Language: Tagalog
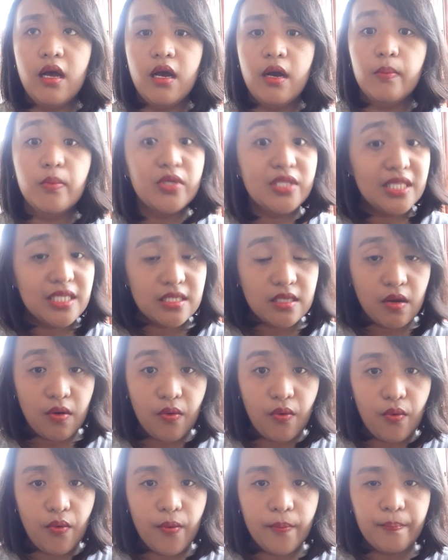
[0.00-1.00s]
buntis
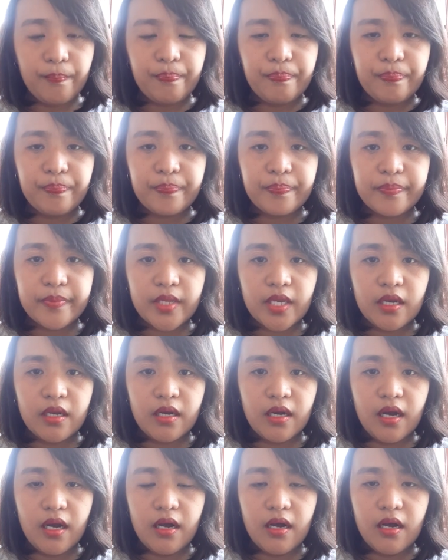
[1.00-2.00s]
ako,
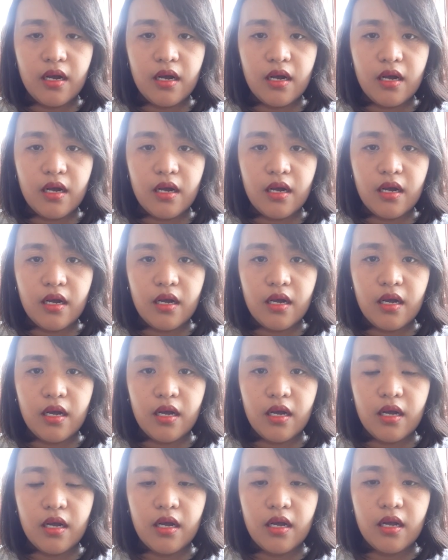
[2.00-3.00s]
ah, uh,
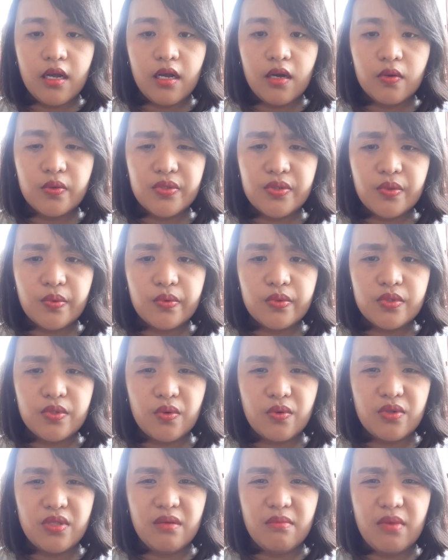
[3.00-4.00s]
gustong
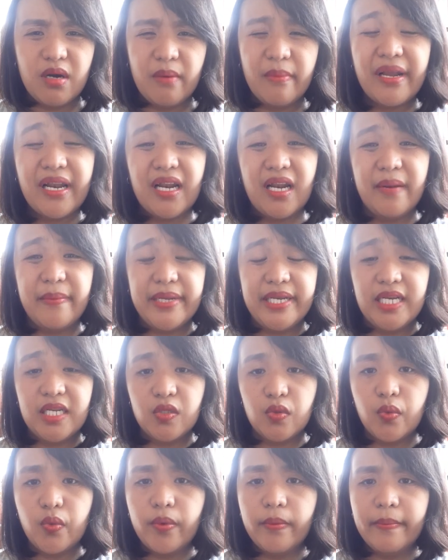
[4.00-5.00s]
gusto ko ng mga malalamig na
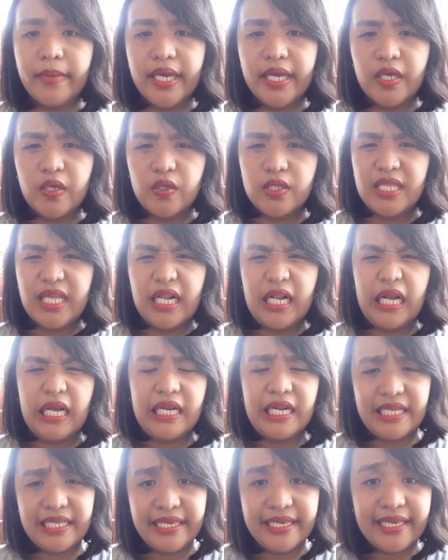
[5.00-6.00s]
tubig, yung talaga
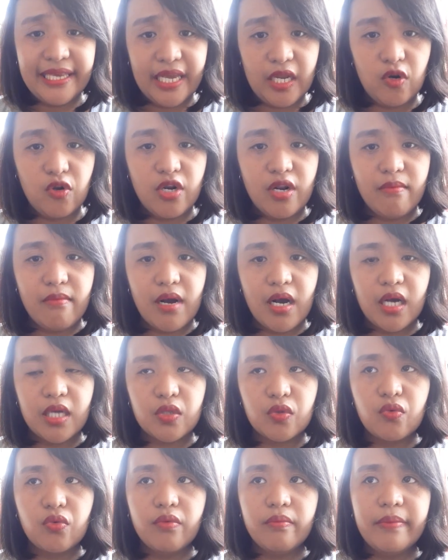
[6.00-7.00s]
nagyayelo na mga
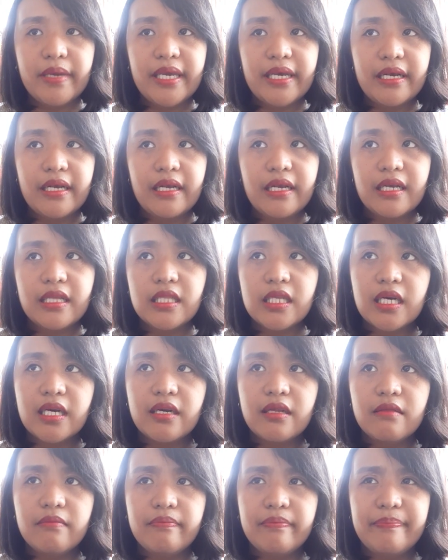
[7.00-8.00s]
tubig,
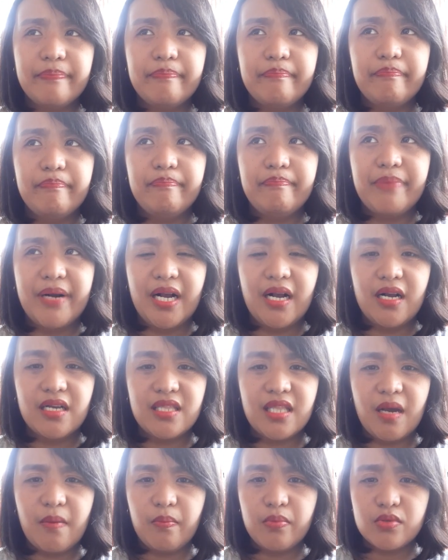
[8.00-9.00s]
ganyan.
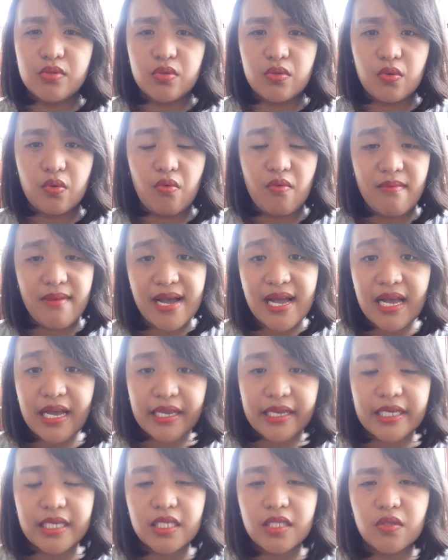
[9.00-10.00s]
Pagkatapos
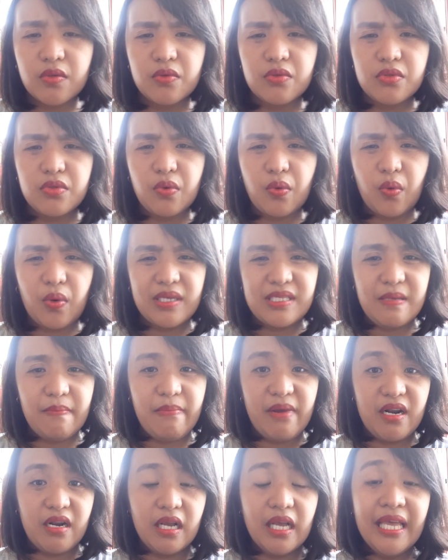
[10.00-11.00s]
kumain, gusto ko kasi
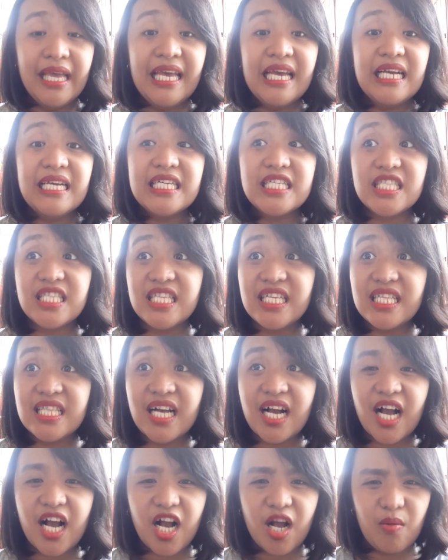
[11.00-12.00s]
parang hindi
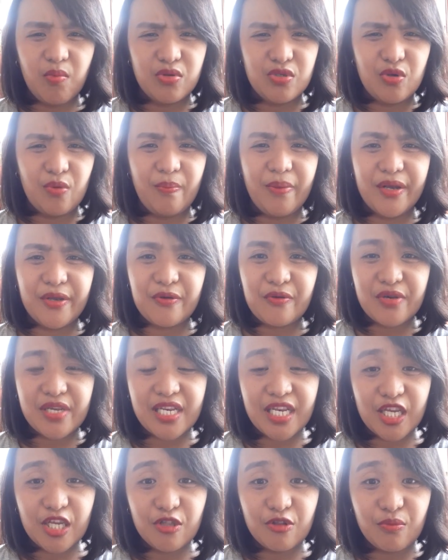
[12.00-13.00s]
nakakabusog. Pag yung
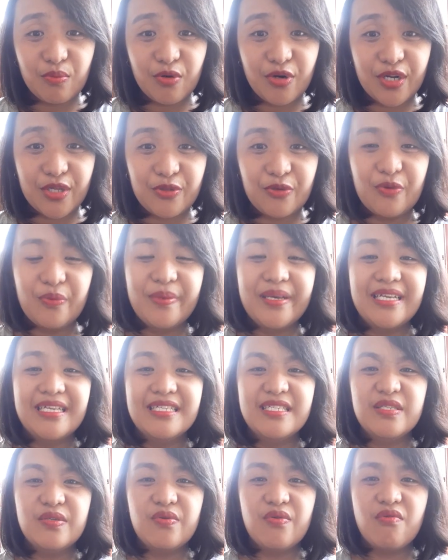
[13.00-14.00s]
iniinom mo na tubig
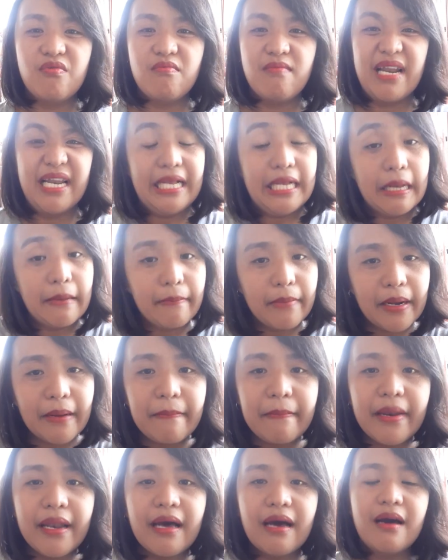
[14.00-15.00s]
is yung maligamgam
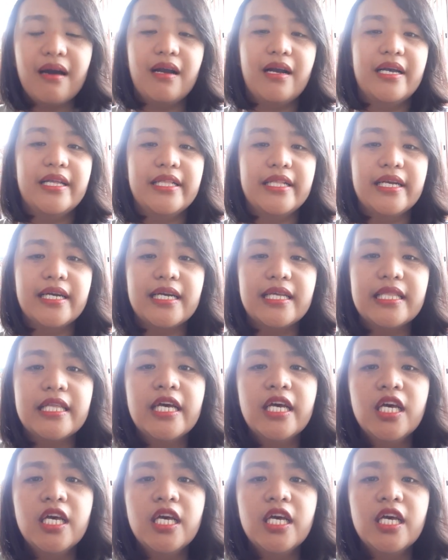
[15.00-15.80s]
lang, ganyan.